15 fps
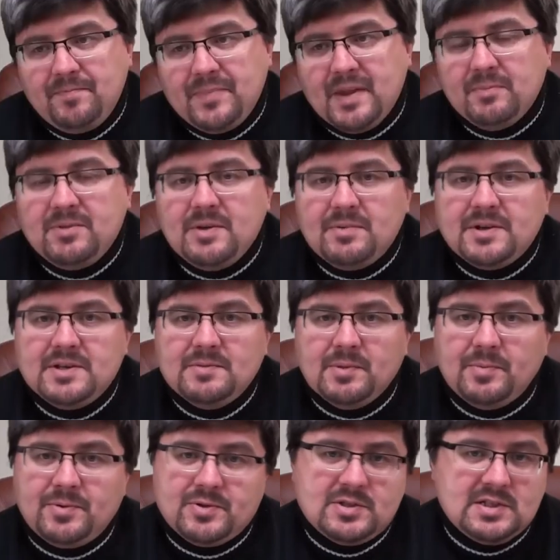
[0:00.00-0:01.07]
нам
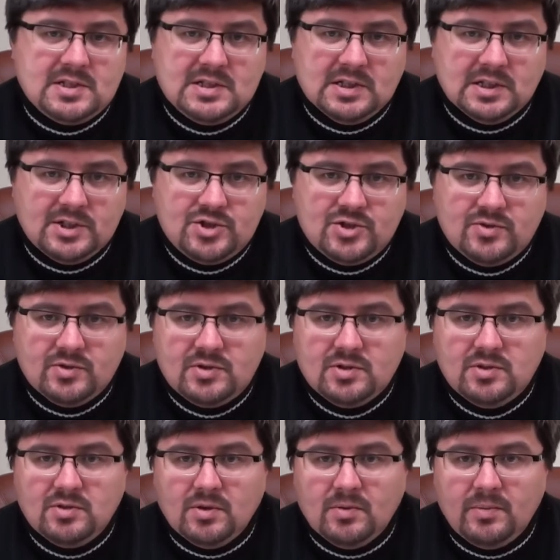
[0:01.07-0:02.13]
необходимо просто делать что-то
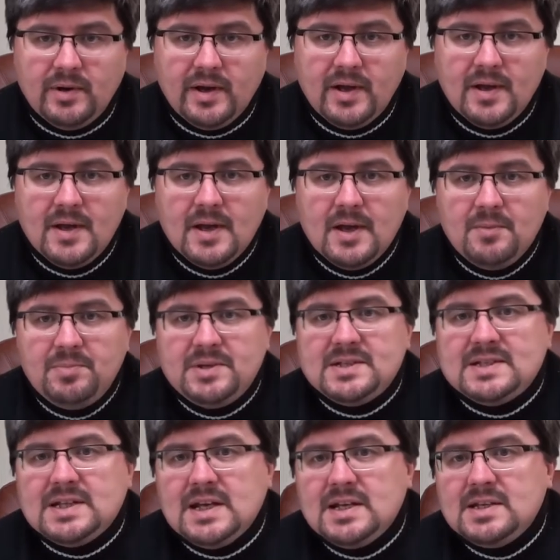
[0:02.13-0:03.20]
доброе.
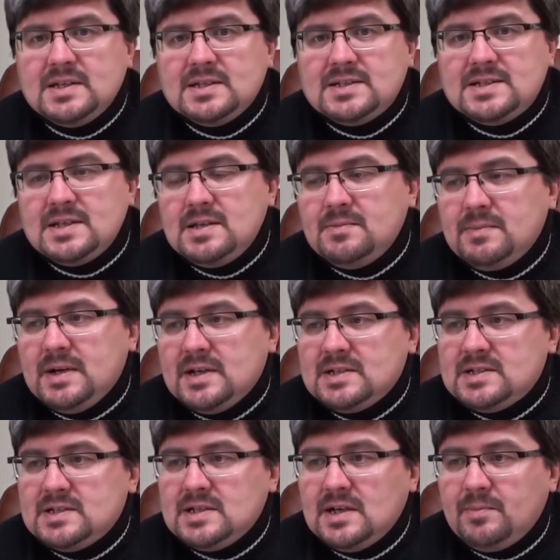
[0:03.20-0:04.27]
Перестать
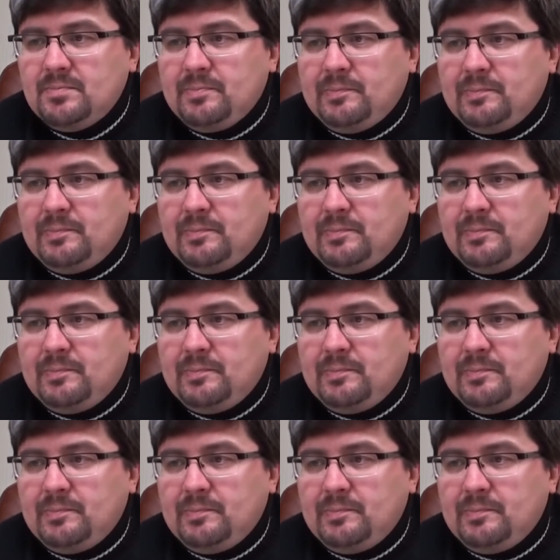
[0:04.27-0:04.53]
заниматься